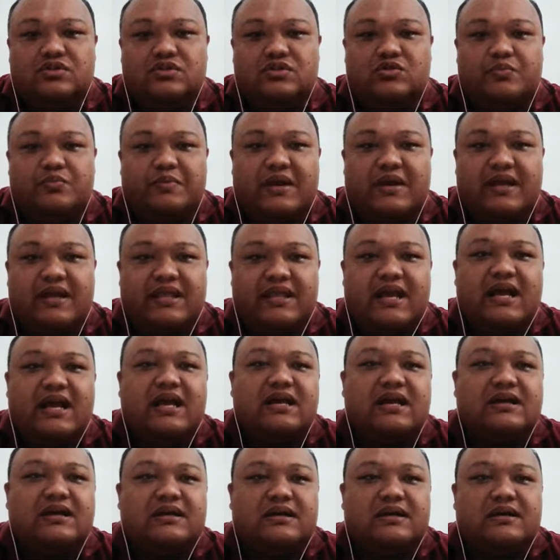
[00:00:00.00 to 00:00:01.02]

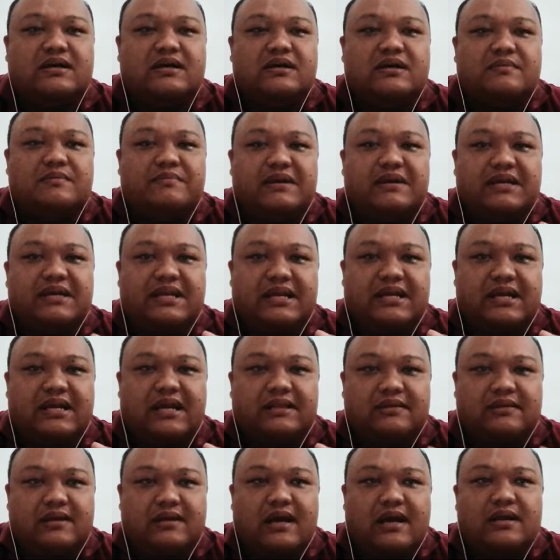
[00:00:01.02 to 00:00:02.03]
supaya uh,
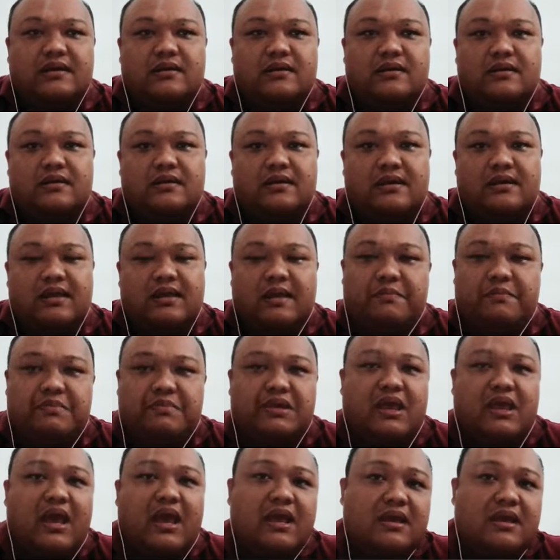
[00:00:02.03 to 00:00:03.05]
meningkatkan
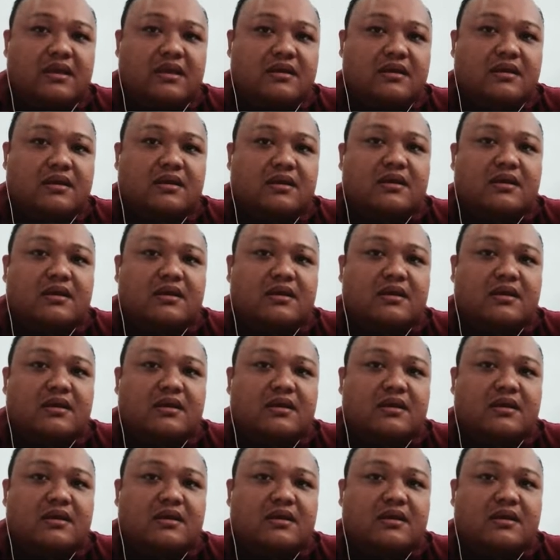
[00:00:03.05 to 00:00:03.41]
KPI,